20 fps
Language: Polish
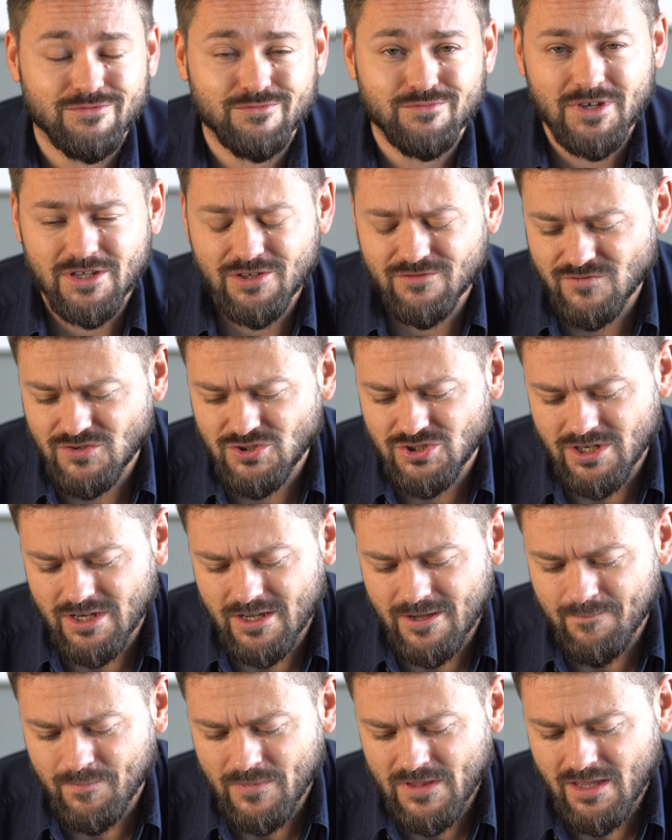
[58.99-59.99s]

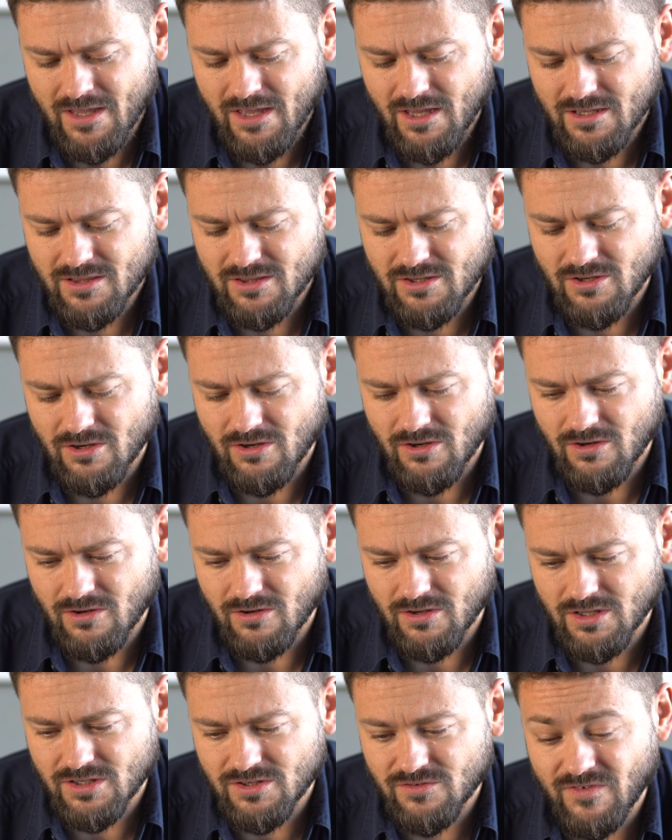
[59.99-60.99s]
Mianowicie
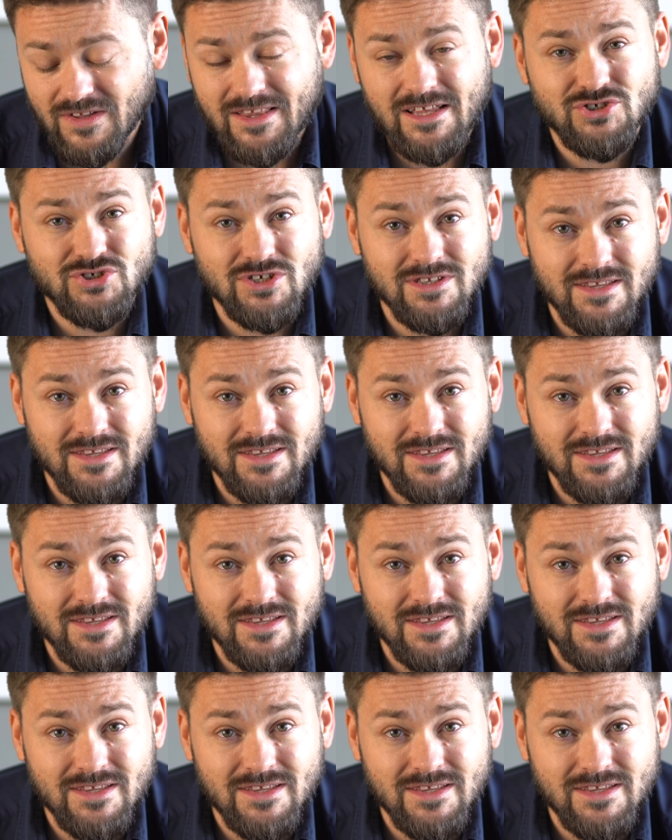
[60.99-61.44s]
to 12